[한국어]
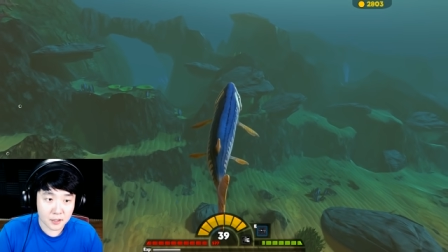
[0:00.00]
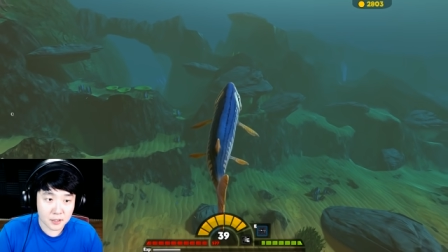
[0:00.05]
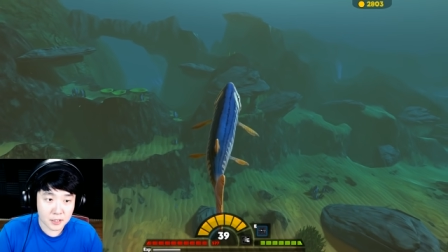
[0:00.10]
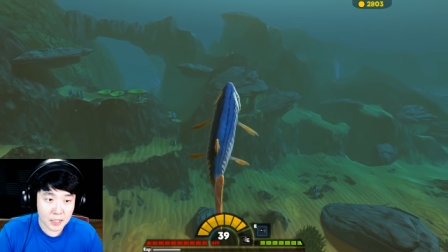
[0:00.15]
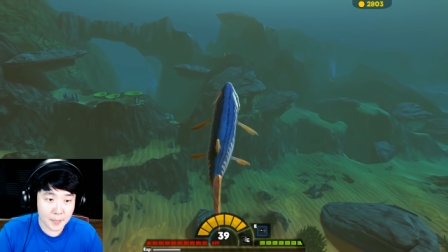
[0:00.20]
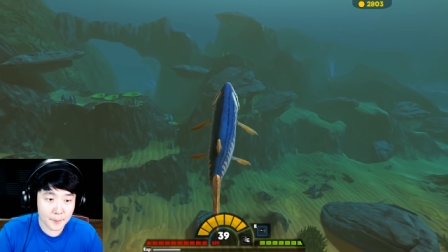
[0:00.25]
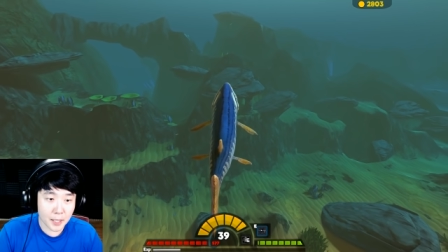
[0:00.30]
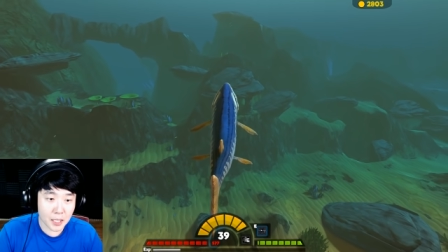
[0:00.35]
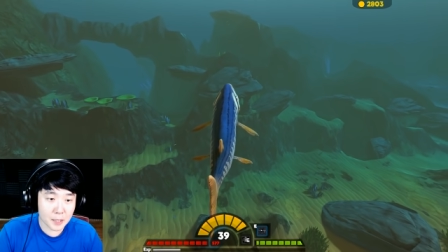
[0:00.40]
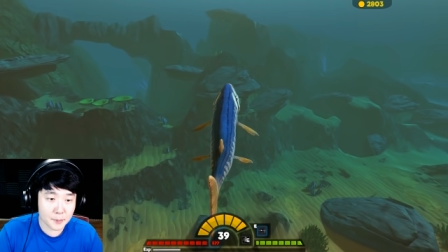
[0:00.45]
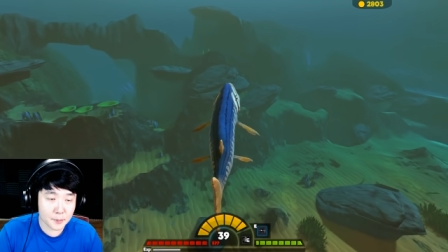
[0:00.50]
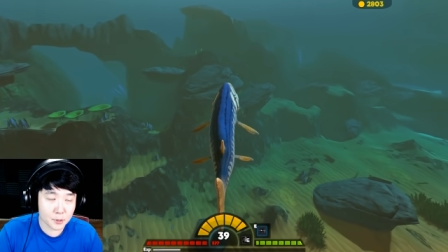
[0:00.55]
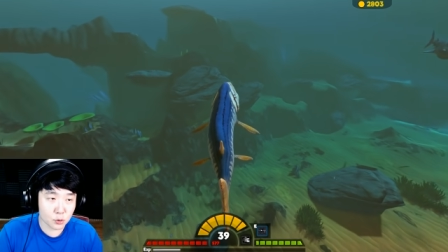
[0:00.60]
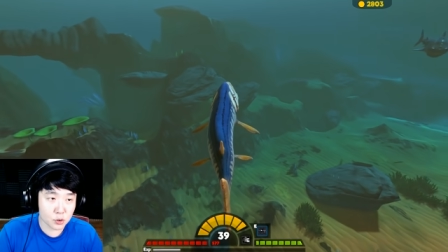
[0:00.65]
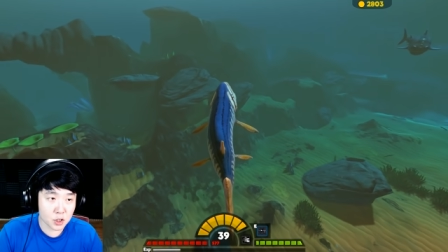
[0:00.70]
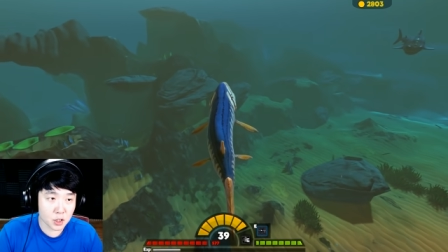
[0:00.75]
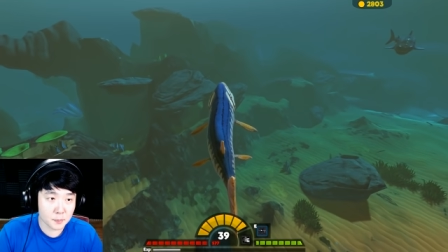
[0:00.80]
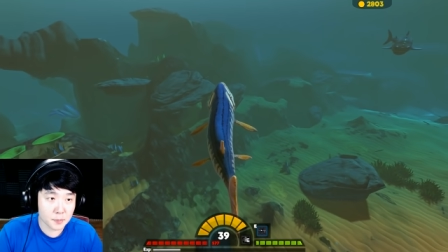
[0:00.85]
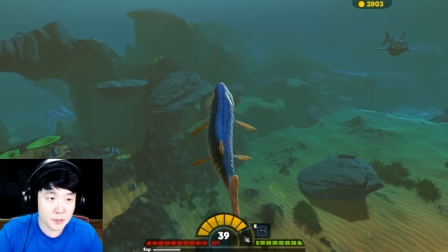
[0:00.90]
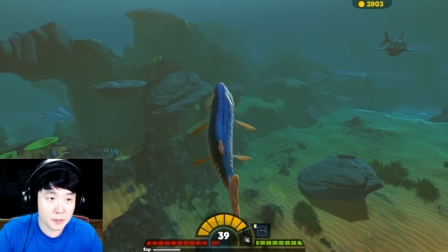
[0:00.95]
3마리면
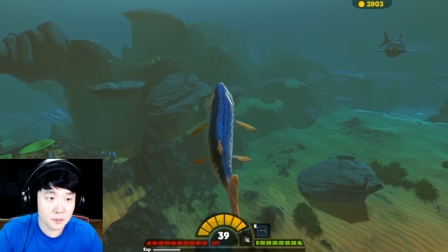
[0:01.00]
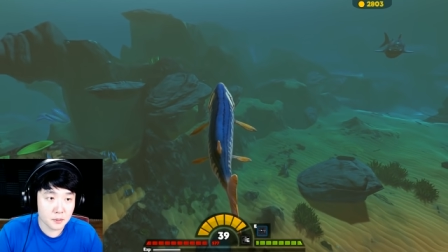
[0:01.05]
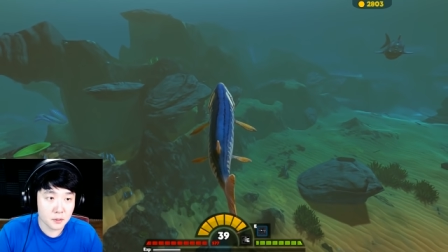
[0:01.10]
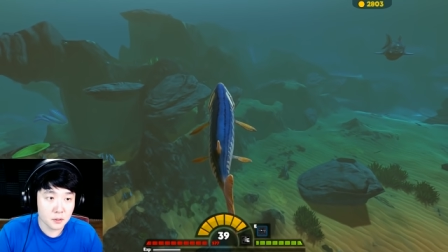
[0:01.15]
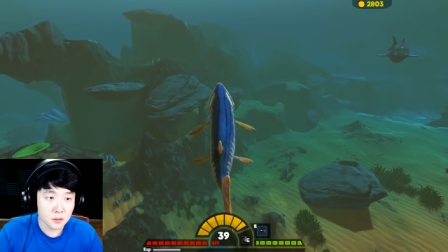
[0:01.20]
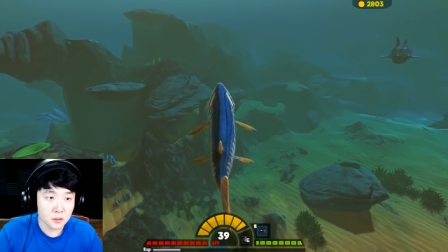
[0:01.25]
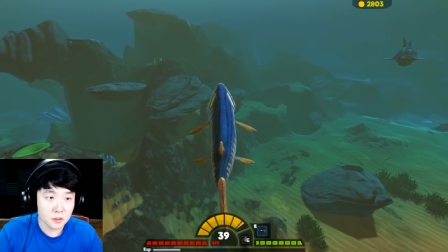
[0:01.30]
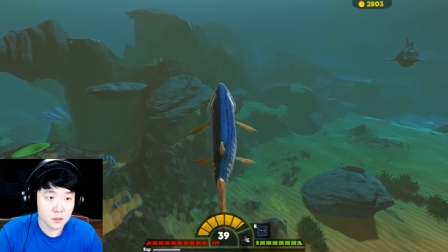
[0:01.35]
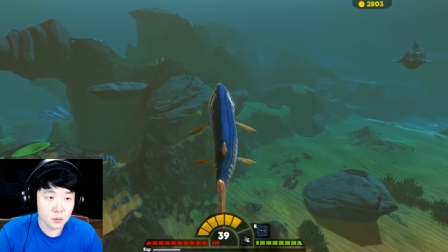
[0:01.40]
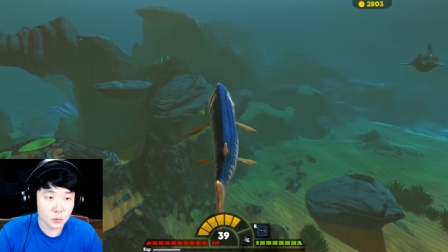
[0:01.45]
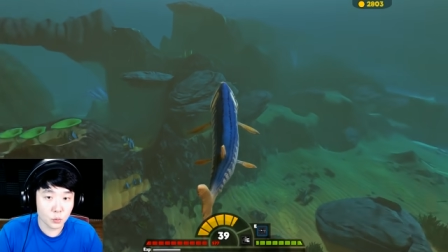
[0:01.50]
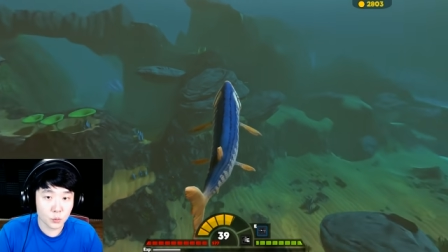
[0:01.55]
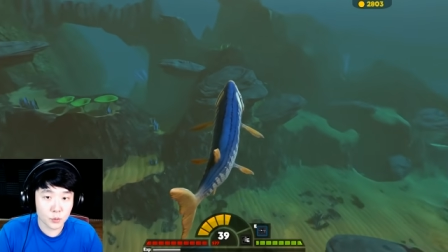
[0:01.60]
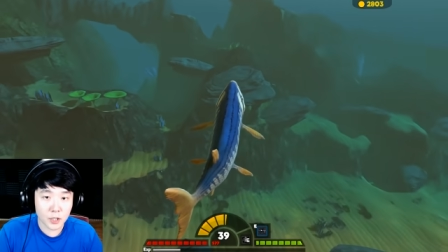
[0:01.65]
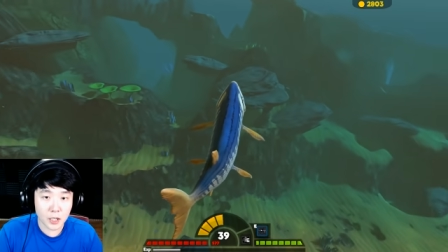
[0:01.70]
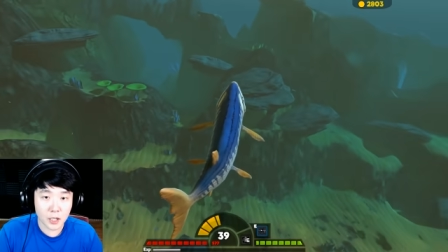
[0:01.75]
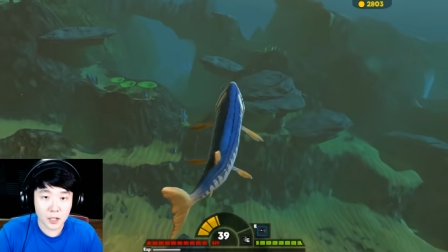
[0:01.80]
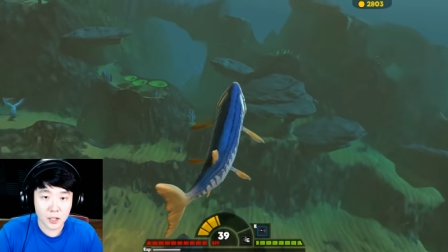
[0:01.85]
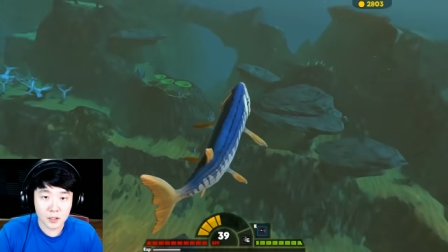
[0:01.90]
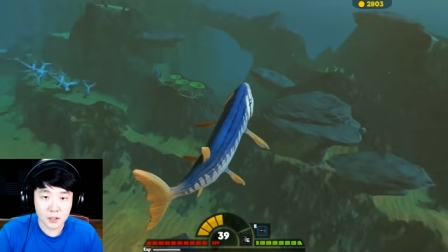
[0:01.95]
솔직히
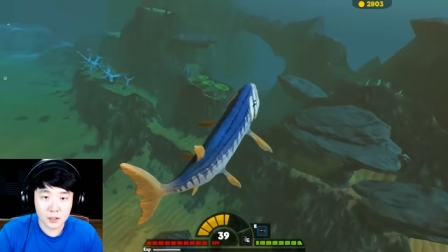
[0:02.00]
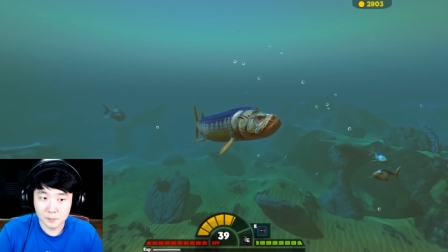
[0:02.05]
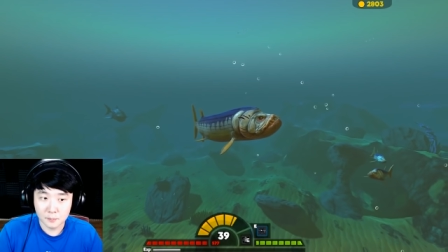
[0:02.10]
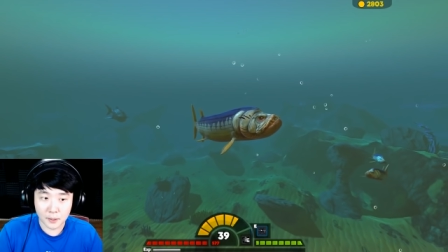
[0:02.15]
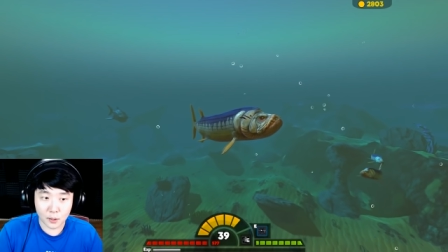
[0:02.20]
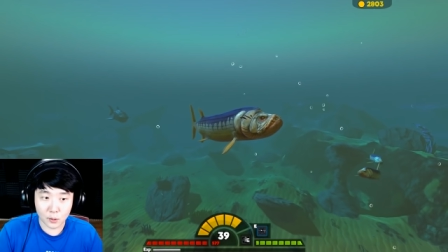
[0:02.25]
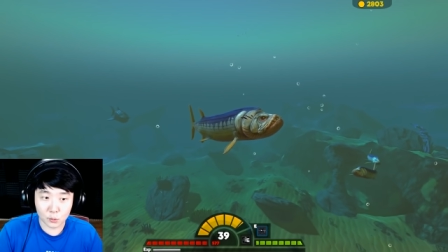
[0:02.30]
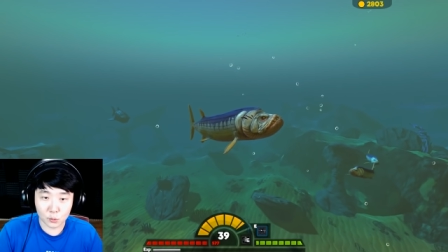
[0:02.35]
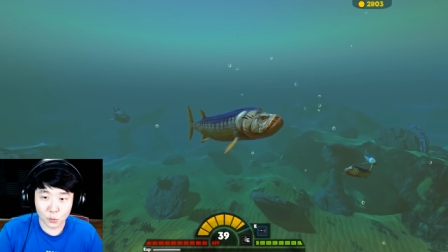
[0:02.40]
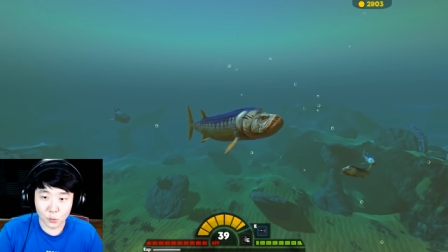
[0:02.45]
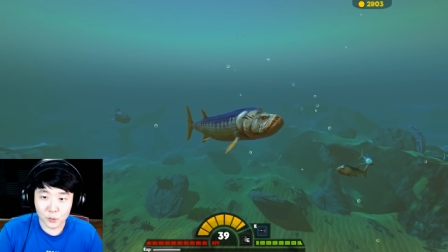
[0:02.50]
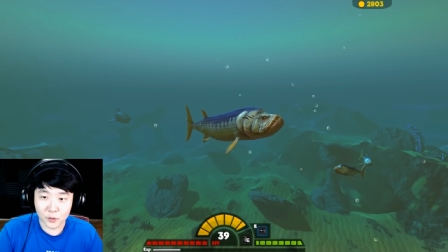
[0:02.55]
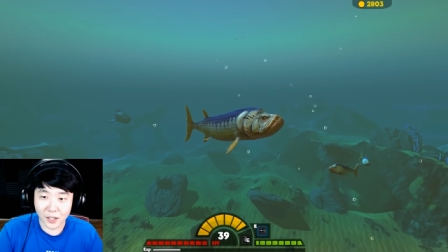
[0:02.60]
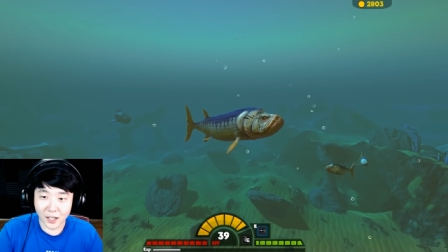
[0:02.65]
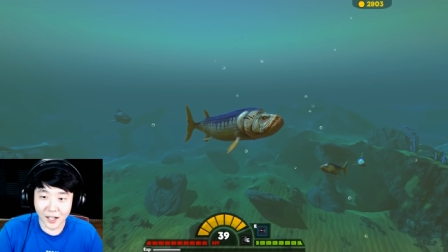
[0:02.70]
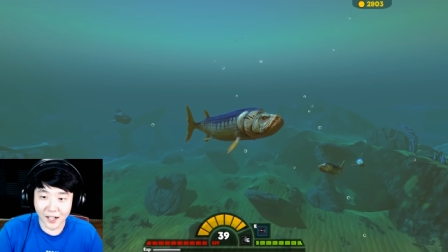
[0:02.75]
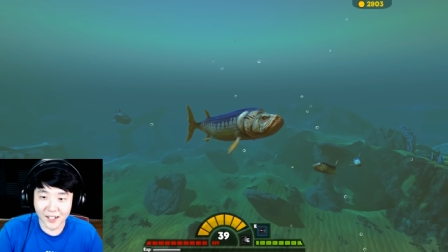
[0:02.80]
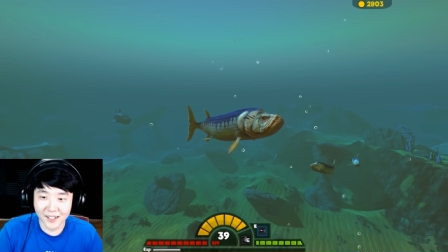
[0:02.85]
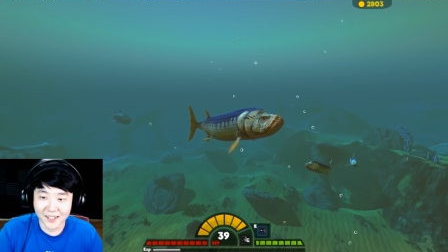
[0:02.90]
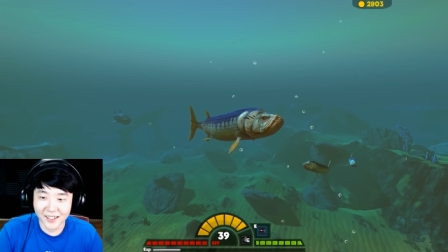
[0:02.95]
온다. 메갈로돈
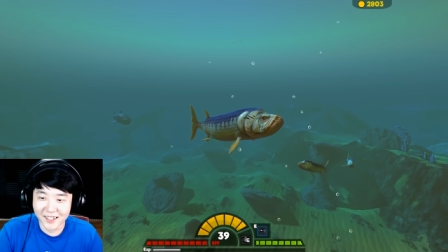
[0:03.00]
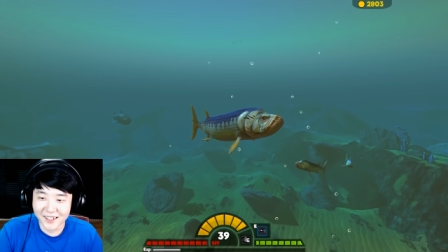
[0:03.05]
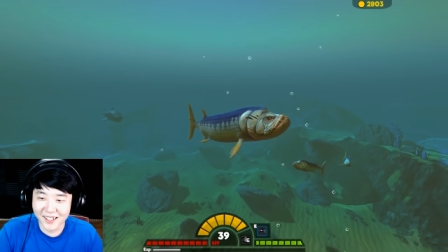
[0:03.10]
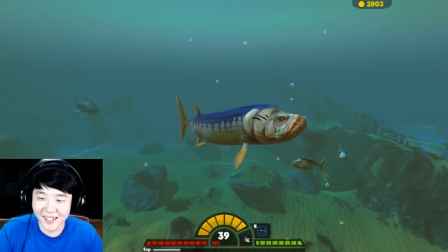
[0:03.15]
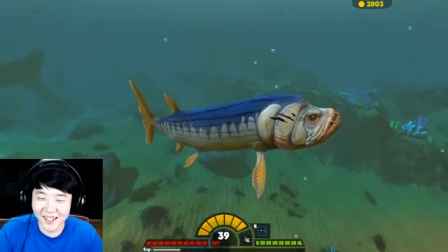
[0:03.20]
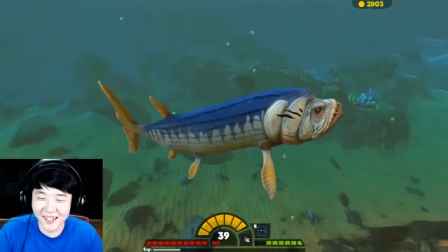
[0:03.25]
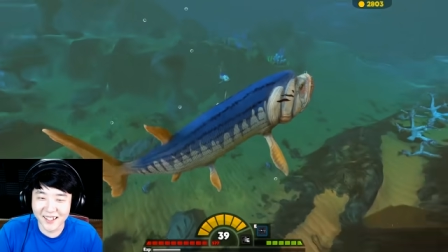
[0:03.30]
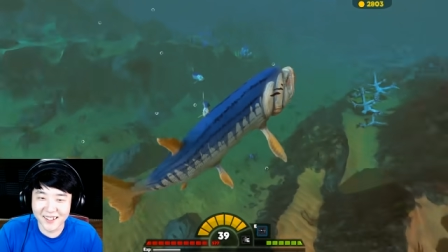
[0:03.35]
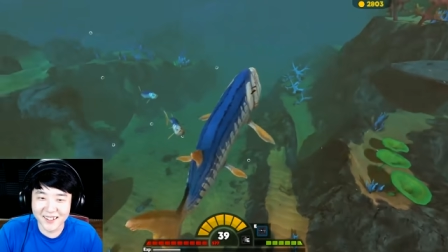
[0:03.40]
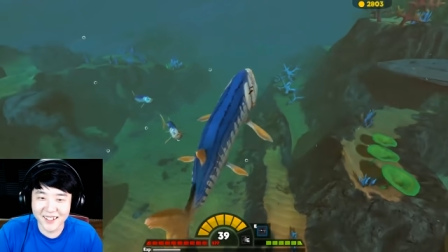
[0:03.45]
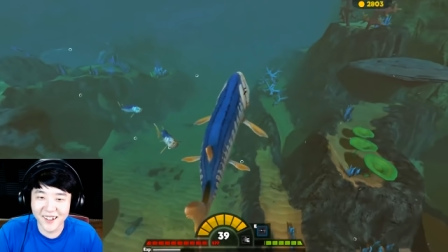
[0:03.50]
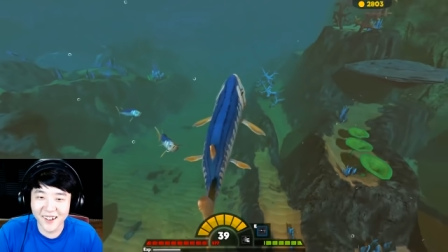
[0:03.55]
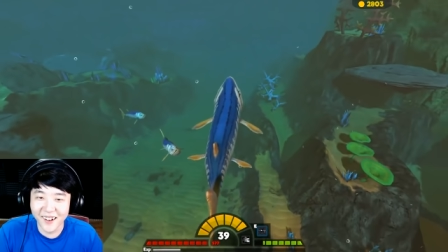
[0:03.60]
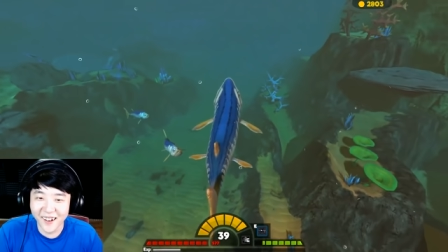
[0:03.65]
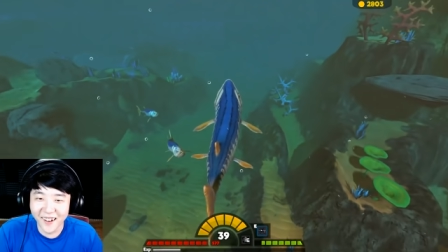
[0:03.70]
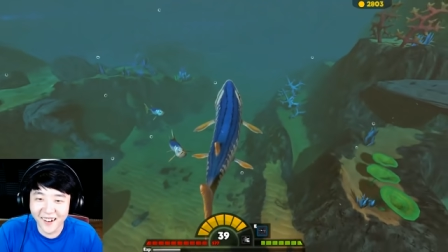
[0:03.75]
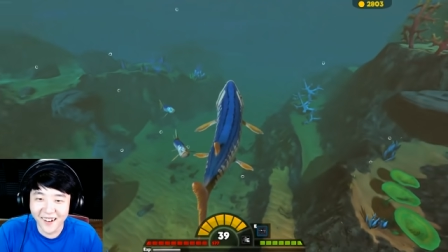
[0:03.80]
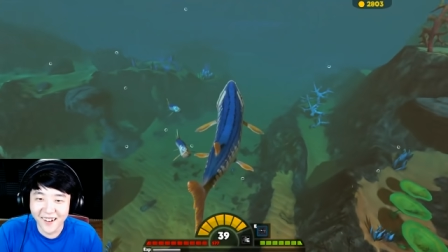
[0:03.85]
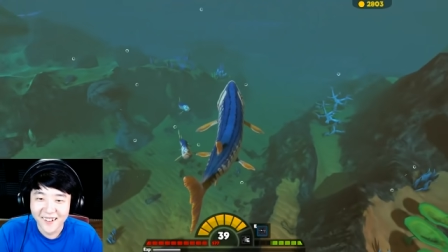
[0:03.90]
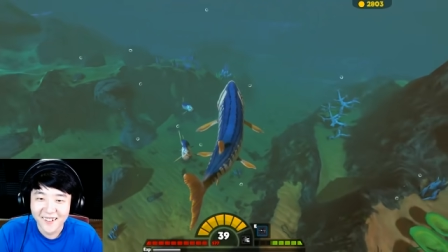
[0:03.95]
온다. 얘들아
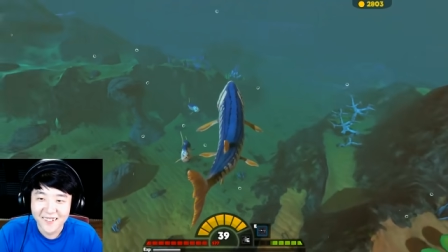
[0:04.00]
튀어!